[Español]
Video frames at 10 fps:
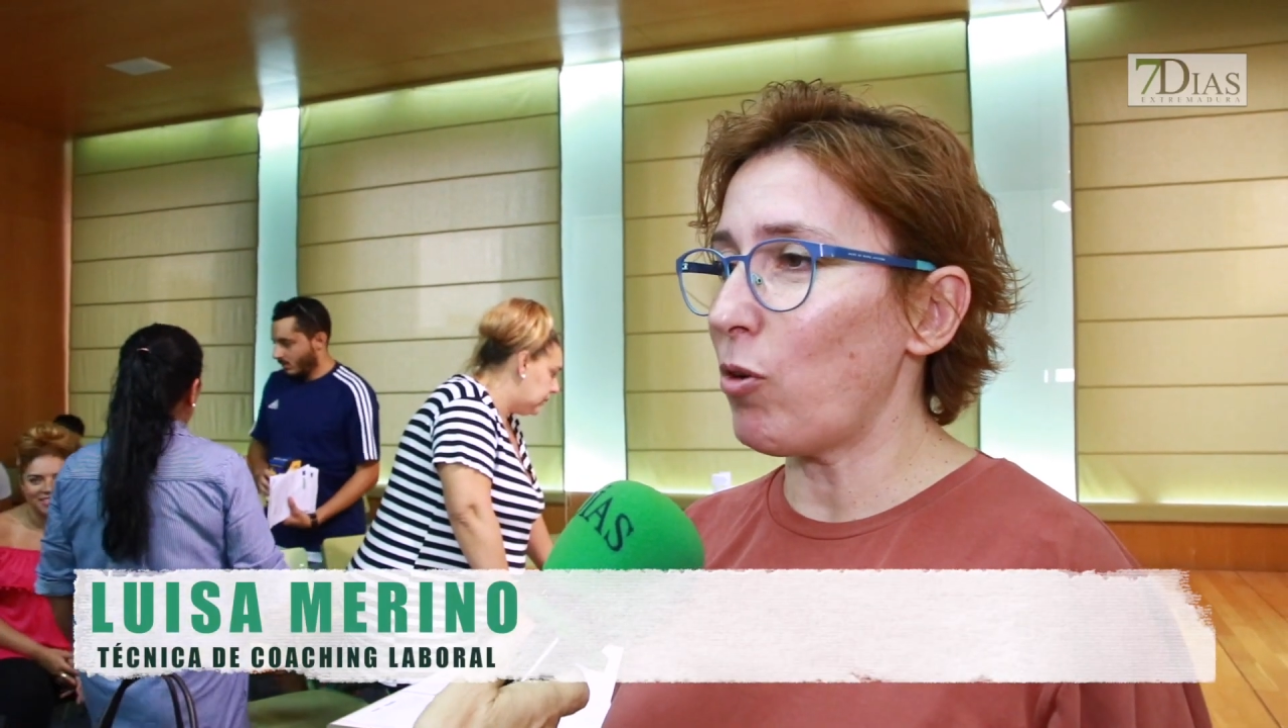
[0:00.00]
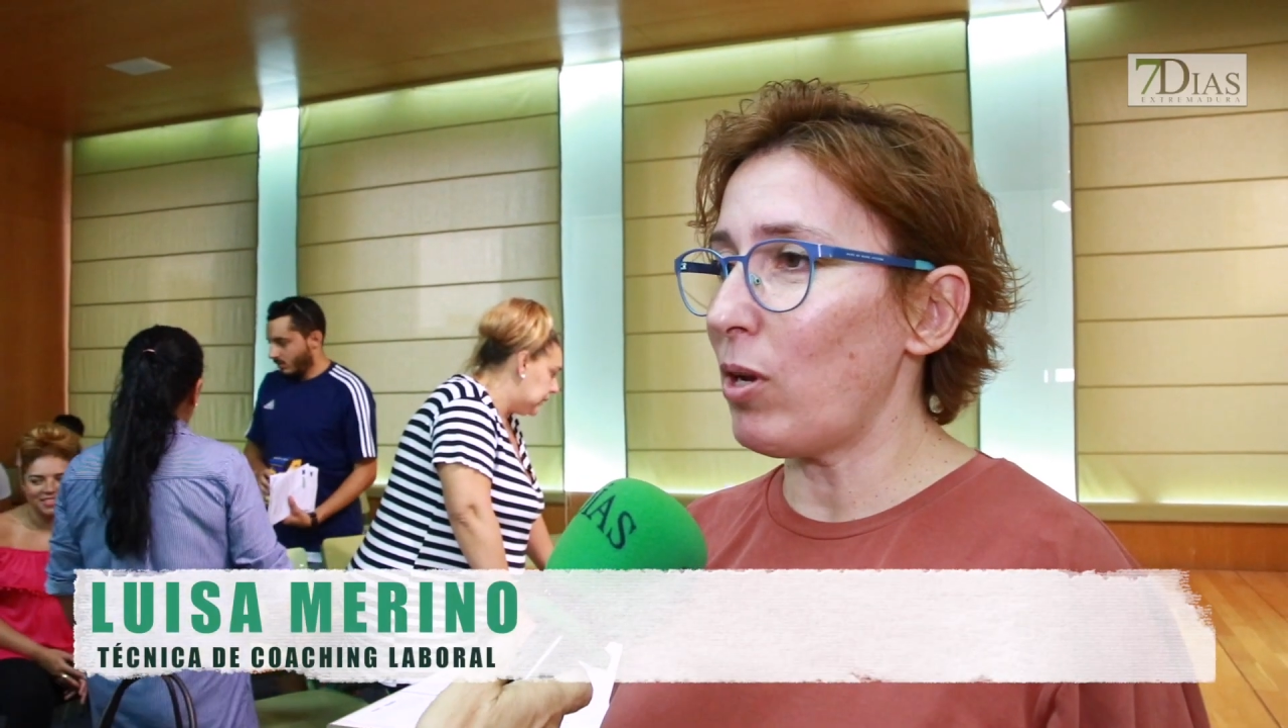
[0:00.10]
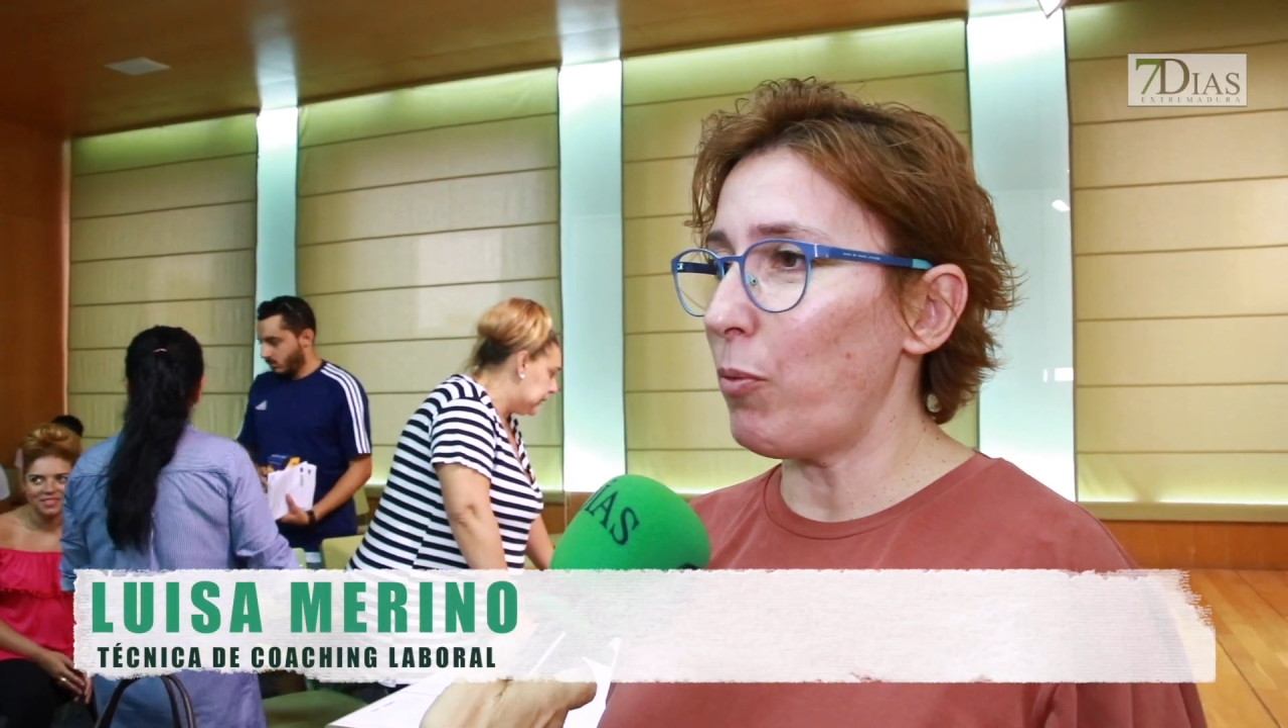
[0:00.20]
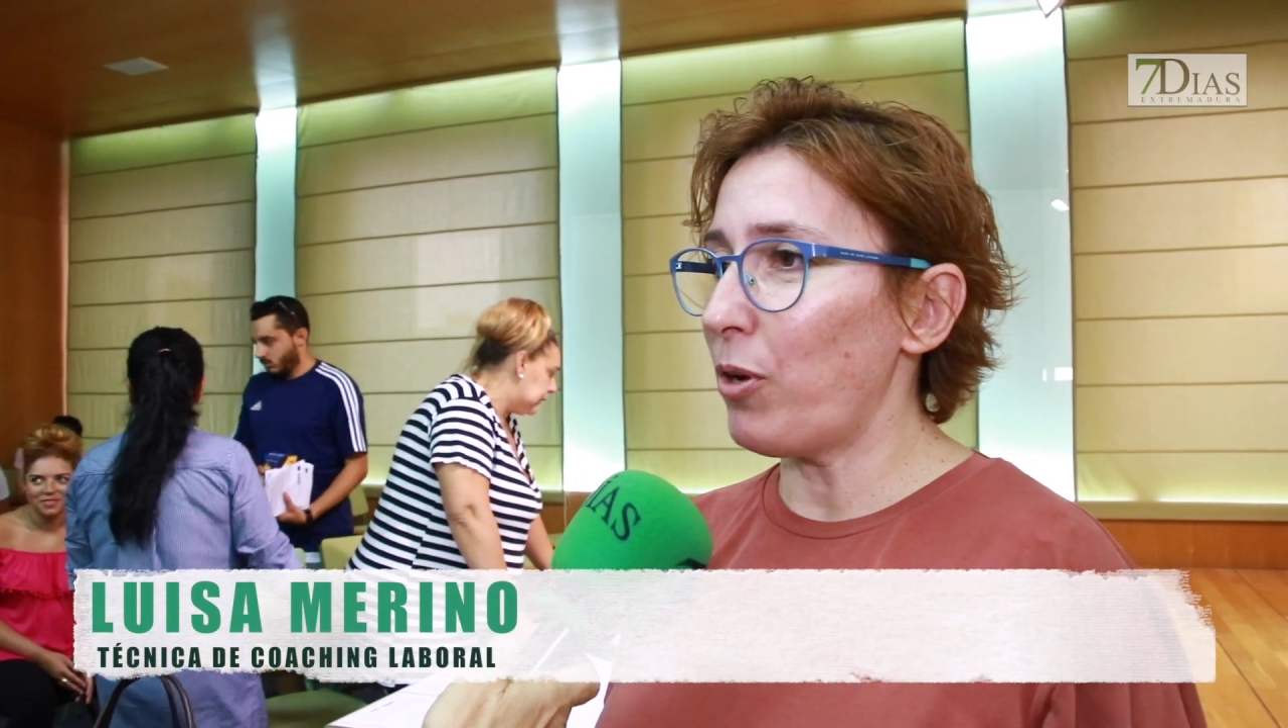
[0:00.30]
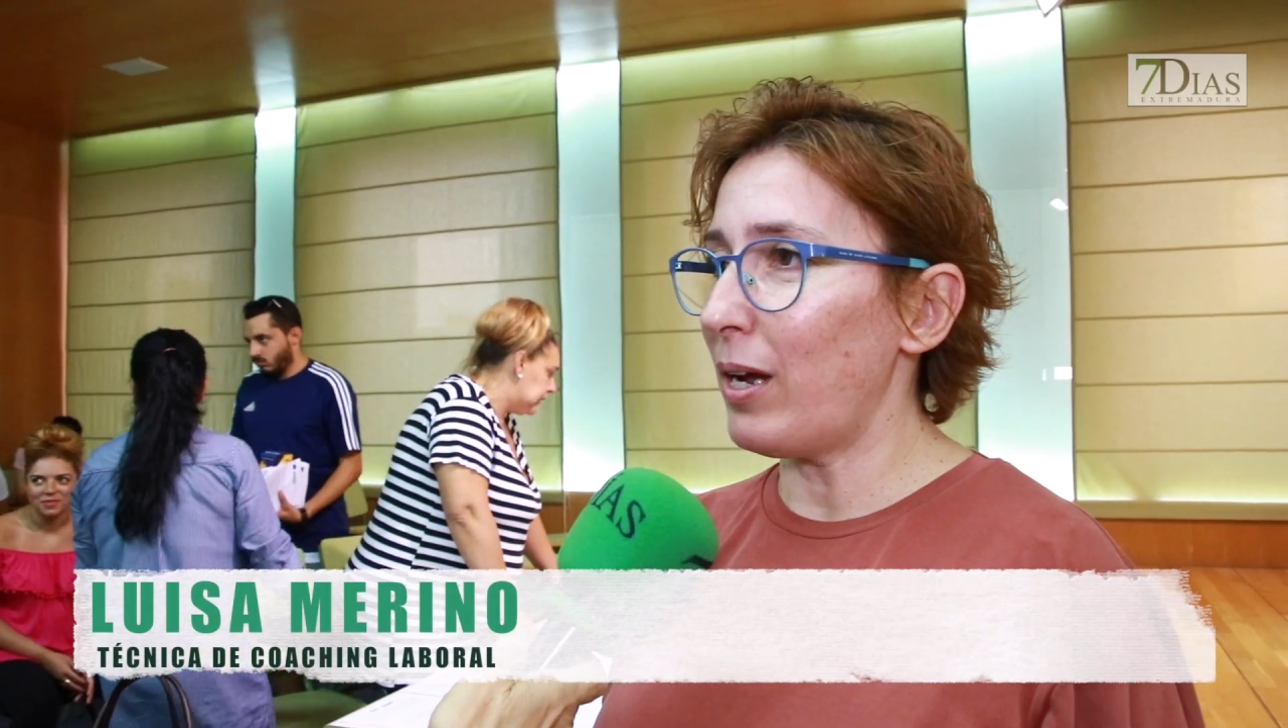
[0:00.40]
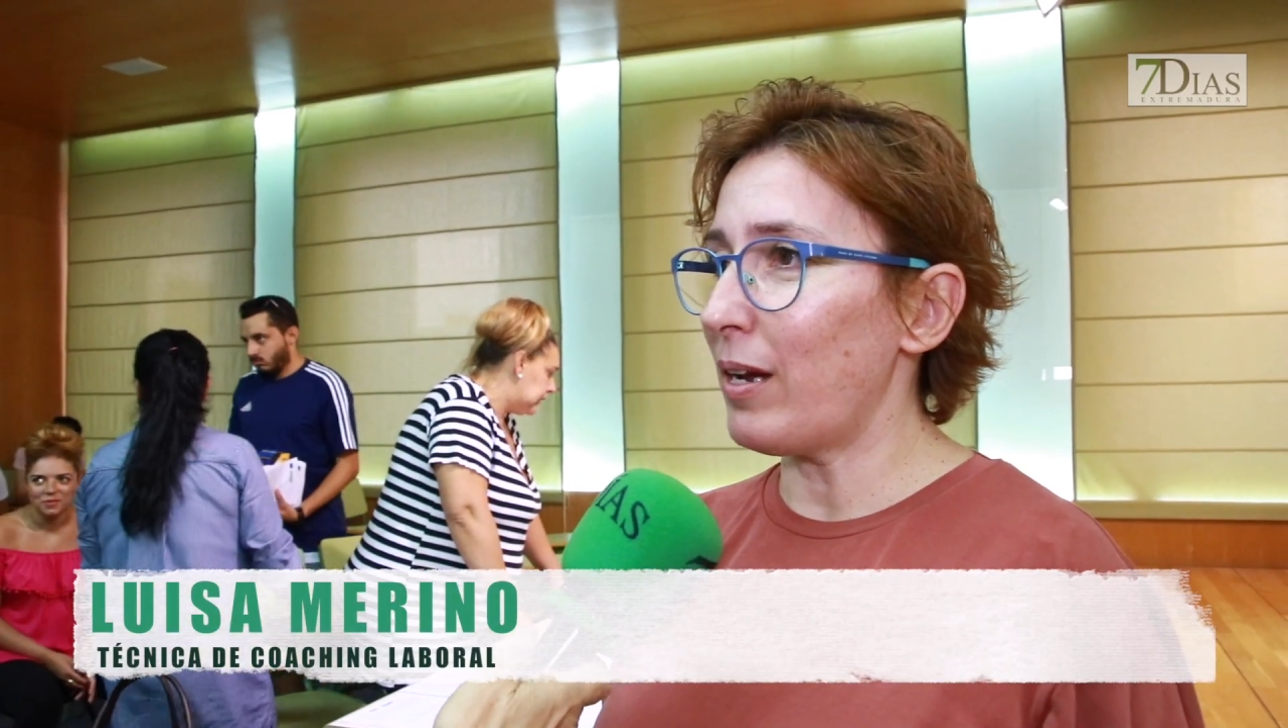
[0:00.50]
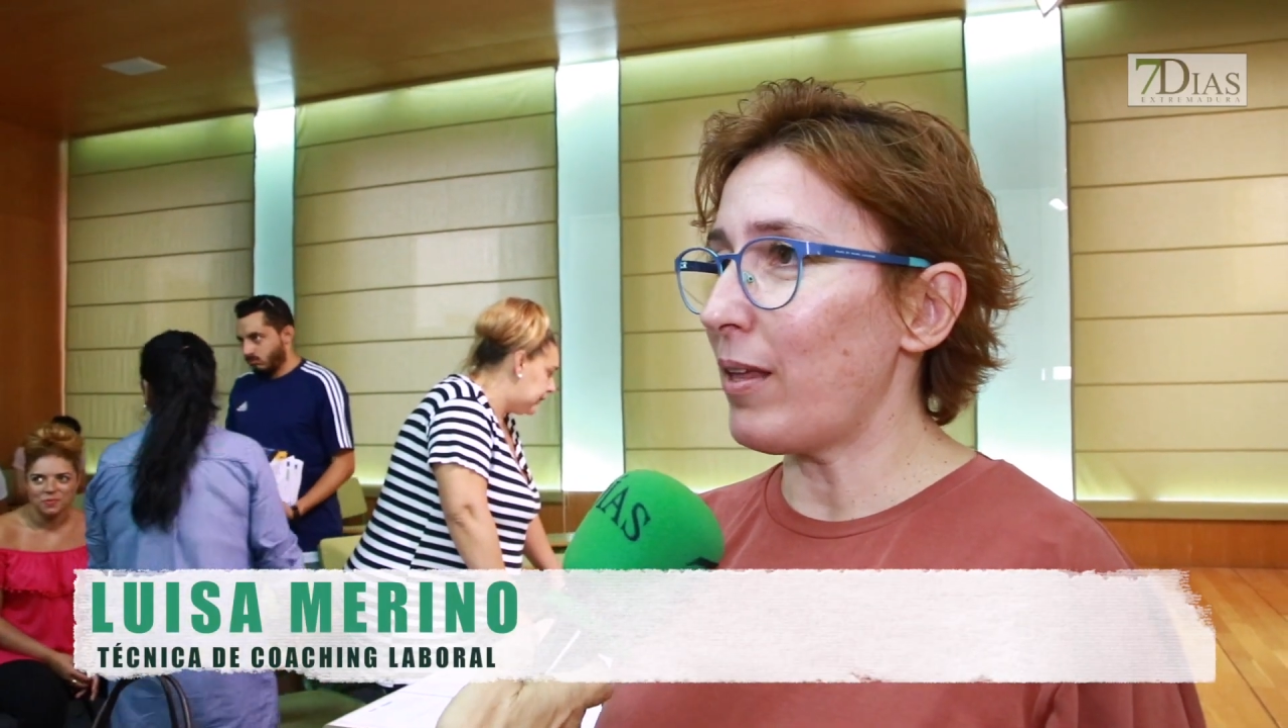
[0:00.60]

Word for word: colaborar